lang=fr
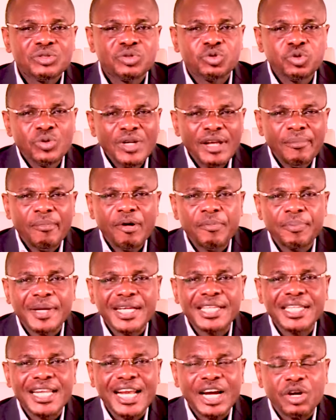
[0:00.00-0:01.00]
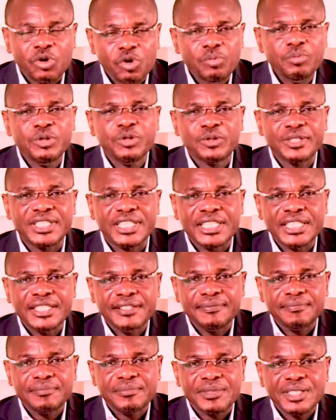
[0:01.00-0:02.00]
tous les membres de la
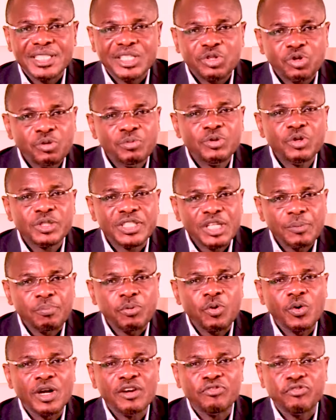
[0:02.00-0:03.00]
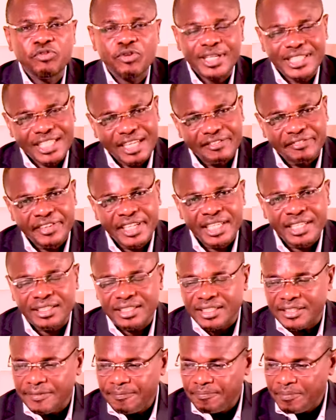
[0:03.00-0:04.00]
communauté, communauté pro-info à travers
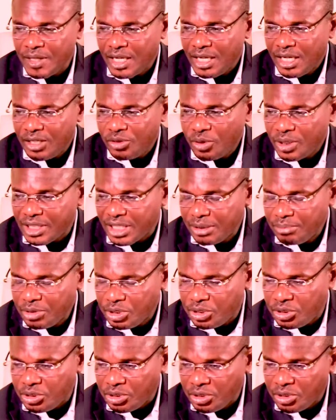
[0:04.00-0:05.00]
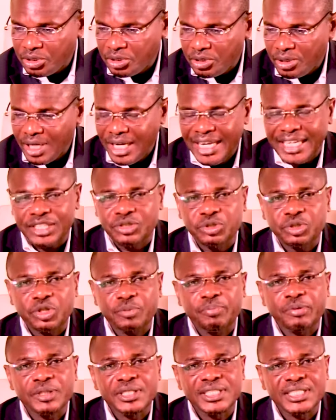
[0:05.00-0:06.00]
euh, notre émission
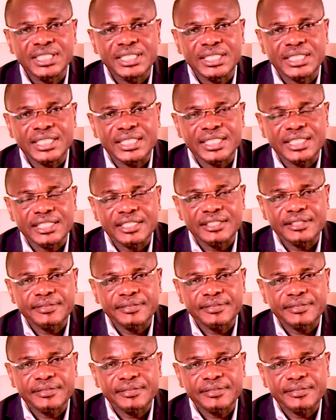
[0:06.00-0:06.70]
Lecture politique.